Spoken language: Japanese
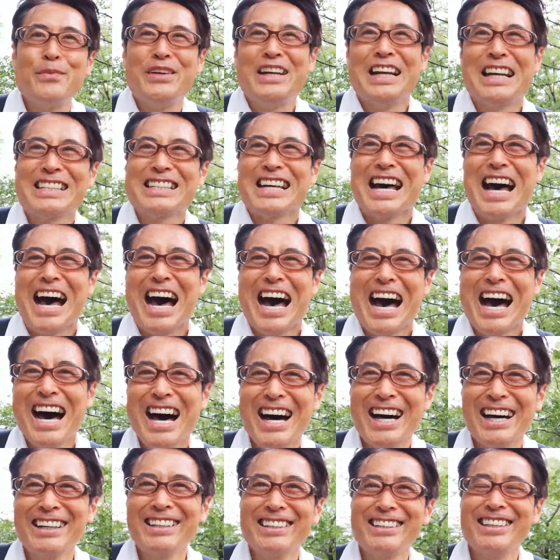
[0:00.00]
皆
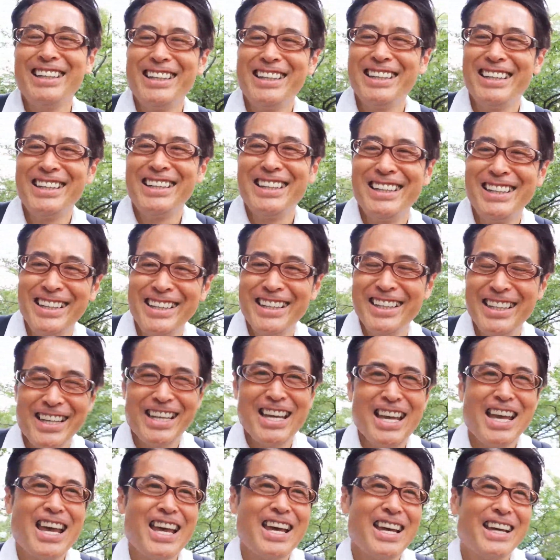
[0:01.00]
さん
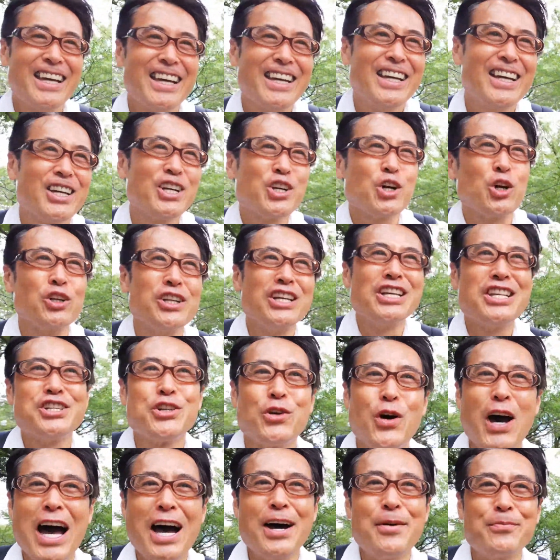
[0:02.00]
こんに
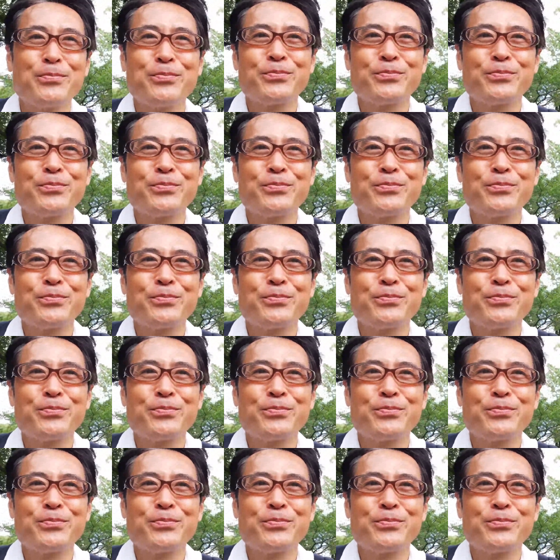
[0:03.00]
ちは、